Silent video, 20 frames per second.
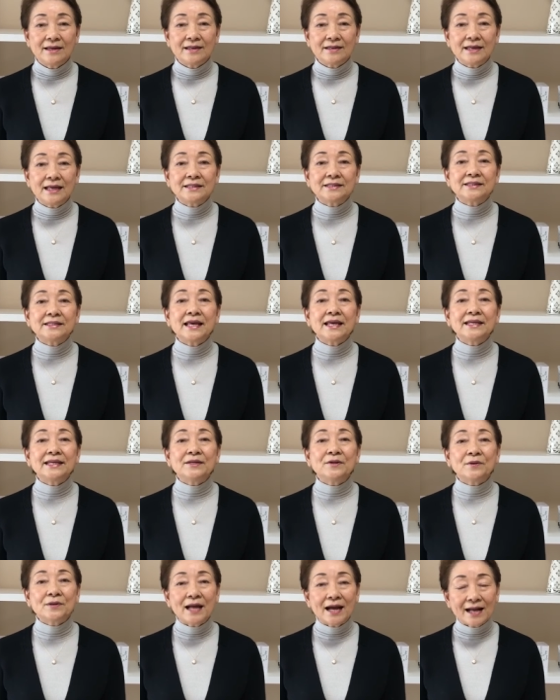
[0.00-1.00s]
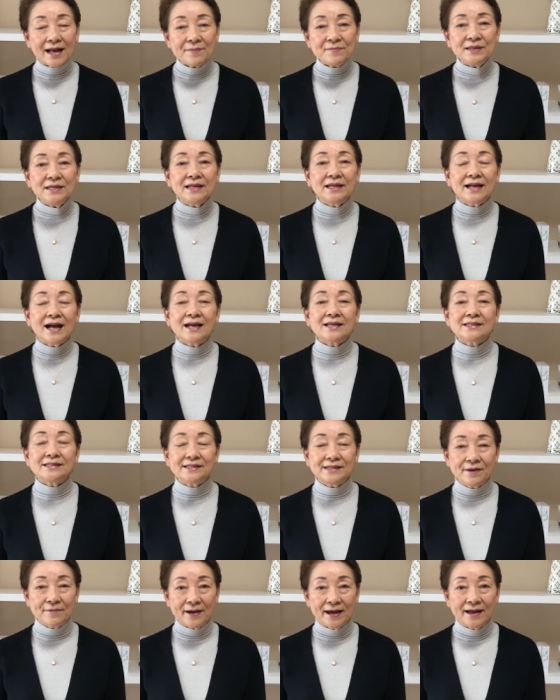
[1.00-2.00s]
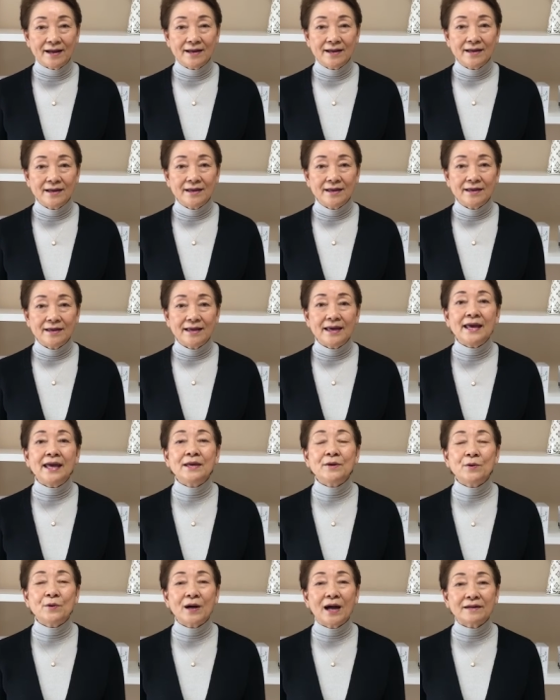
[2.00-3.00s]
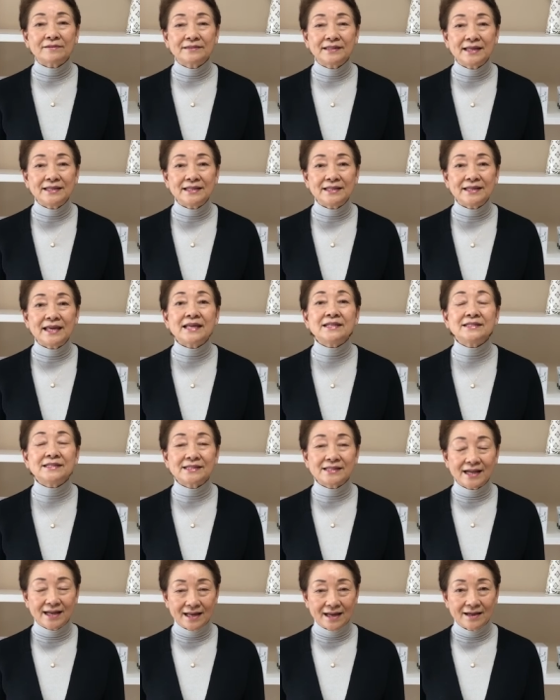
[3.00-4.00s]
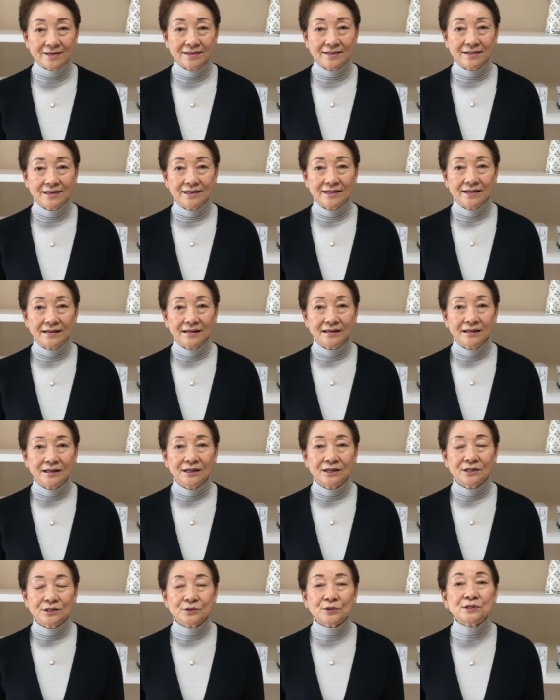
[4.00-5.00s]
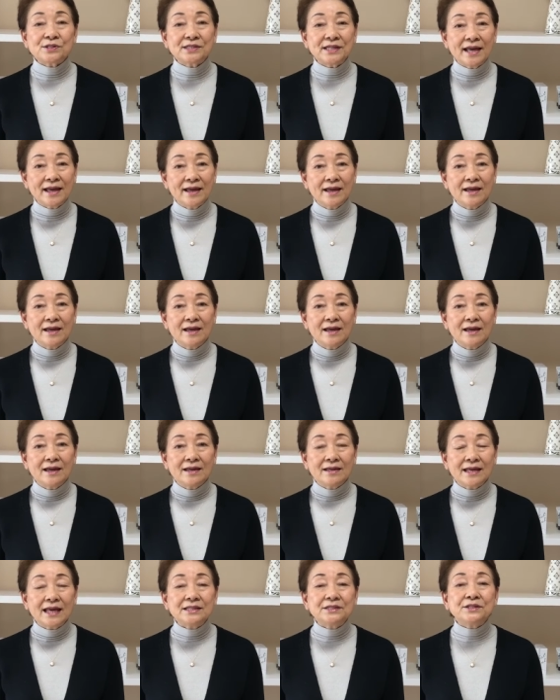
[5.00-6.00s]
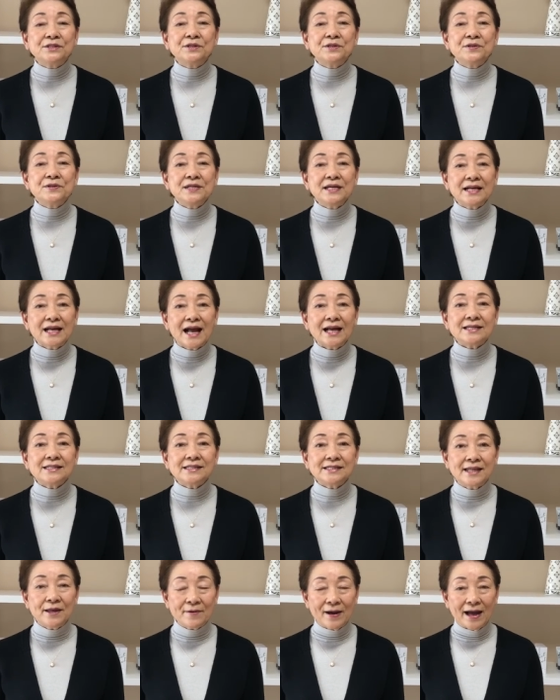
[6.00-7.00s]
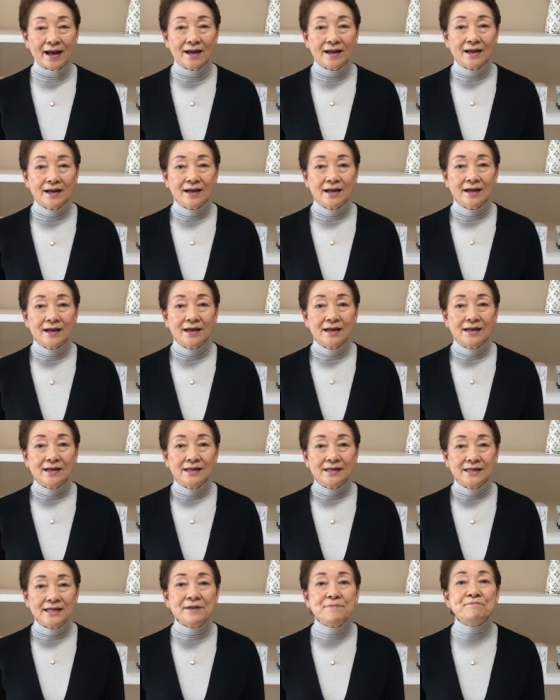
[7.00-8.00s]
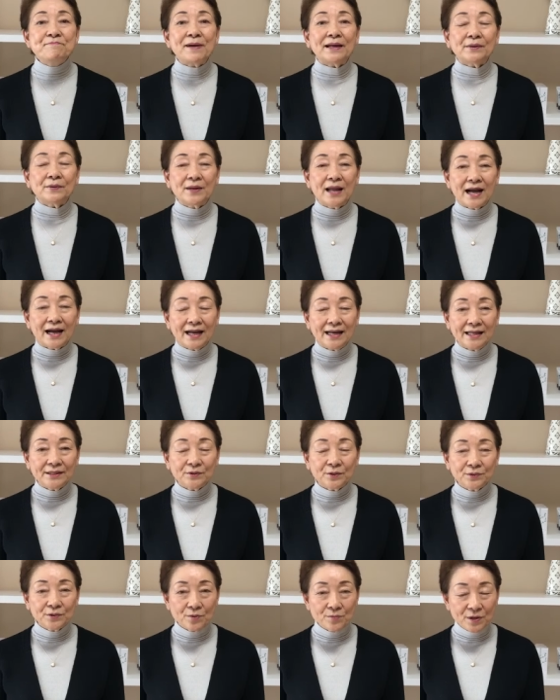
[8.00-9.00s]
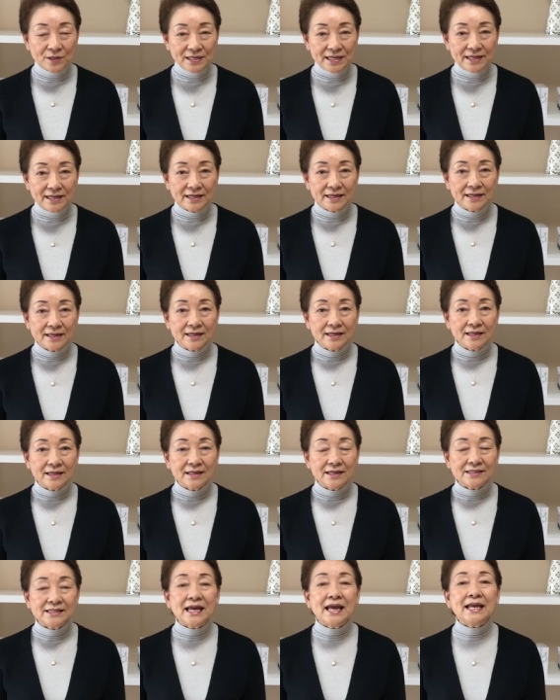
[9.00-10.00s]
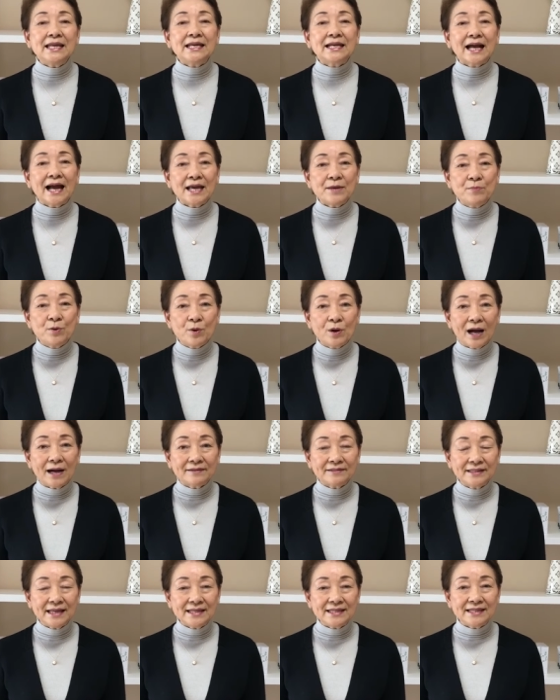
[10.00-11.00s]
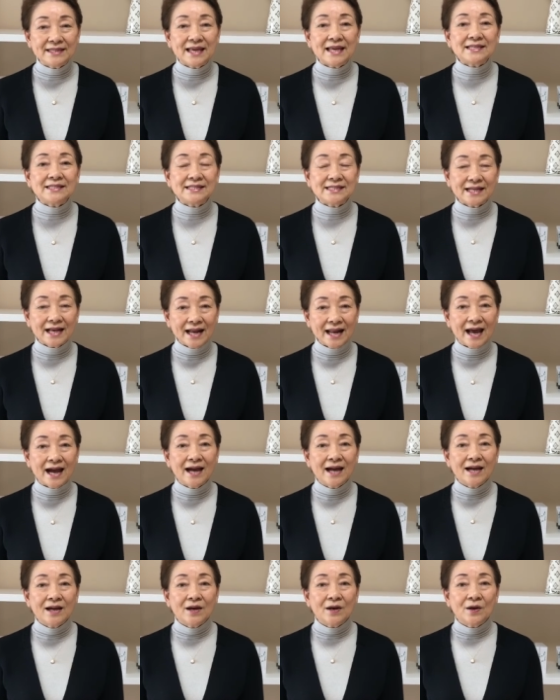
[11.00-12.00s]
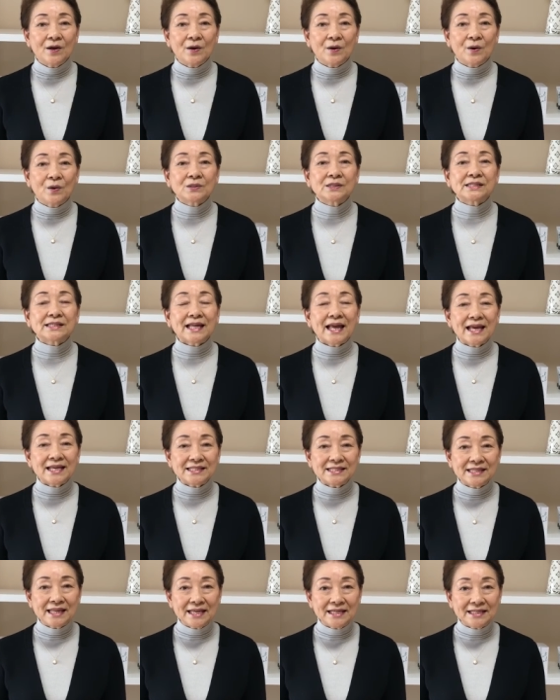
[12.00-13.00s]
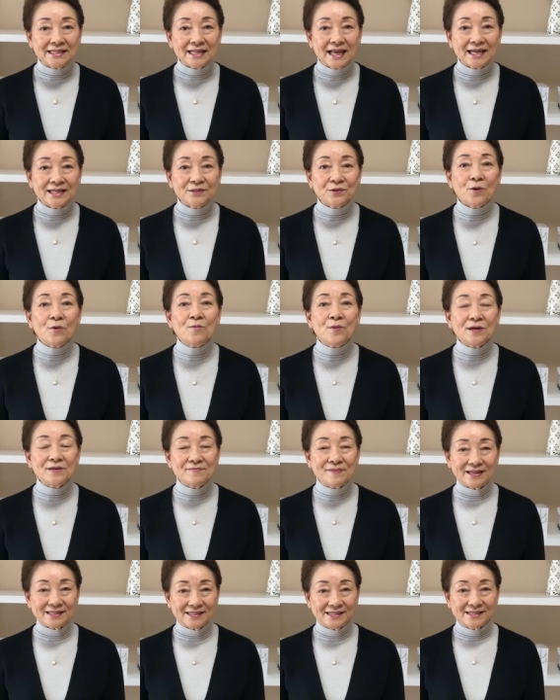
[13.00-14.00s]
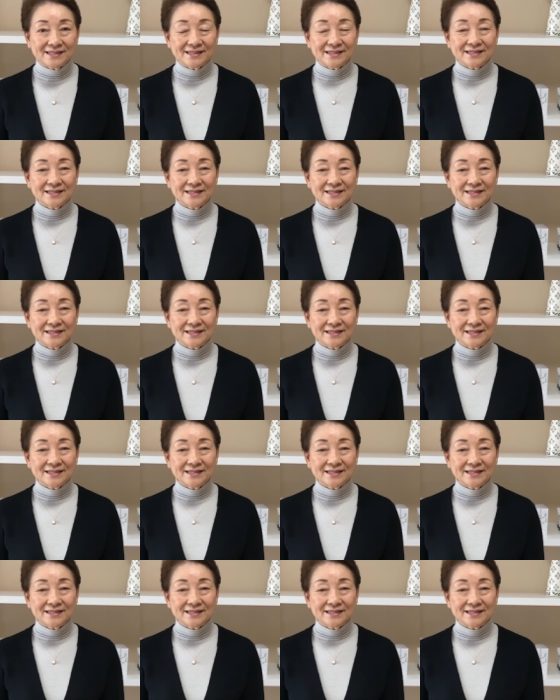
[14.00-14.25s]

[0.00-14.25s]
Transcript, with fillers: 血液の中身に関しては栄養学的見地からそして血流に関してはリンパの流れとともに生理解剖学的見地からお伝えしていきたいと思います